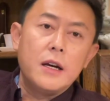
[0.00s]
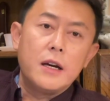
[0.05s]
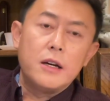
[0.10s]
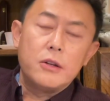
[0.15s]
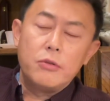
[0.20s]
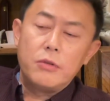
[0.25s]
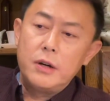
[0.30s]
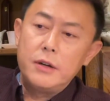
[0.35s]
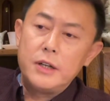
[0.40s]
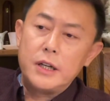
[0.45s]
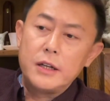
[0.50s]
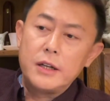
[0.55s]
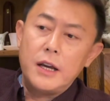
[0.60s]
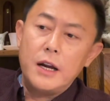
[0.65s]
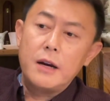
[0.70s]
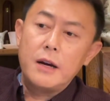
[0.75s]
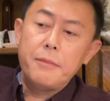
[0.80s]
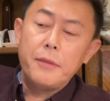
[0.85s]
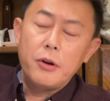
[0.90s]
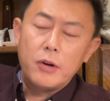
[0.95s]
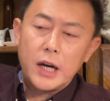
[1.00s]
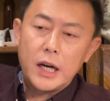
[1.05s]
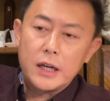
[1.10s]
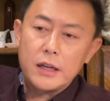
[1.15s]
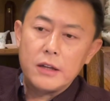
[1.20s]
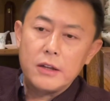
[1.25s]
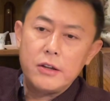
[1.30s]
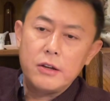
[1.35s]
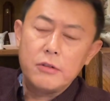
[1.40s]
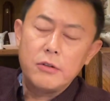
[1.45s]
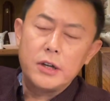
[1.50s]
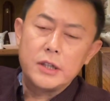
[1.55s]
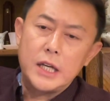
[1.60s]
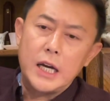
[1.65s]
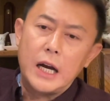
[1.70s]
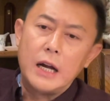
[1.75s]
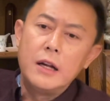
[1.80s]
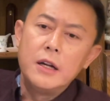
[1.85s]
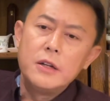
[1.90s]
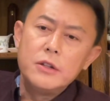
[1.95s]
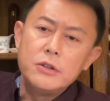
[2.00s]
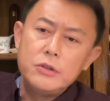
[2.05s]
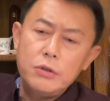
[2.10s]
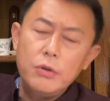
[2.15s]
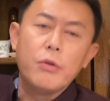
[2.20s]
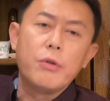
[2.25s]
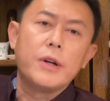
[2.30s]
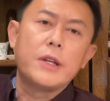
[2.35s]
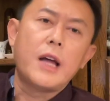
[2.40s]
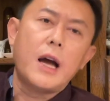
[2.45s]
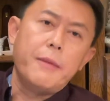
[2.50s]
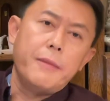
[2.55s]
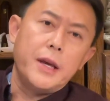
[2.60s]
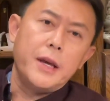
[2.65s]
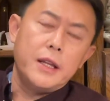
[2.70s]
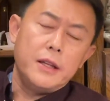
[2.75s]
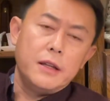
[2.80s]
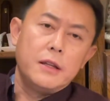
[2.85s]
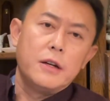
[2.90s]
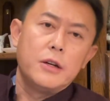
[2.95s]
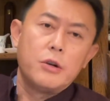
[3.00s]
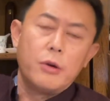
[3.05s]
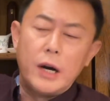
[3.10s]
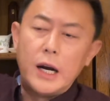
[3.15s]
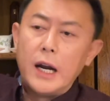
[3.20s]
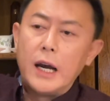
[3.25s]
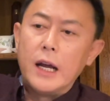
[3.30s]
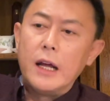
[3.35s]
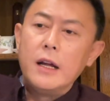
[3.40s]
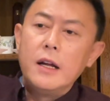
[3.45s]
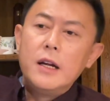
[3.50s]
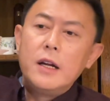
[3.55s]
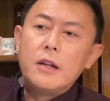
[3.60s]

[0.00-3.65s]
很多人成年人没有抗体的情况下就会大面积的传染，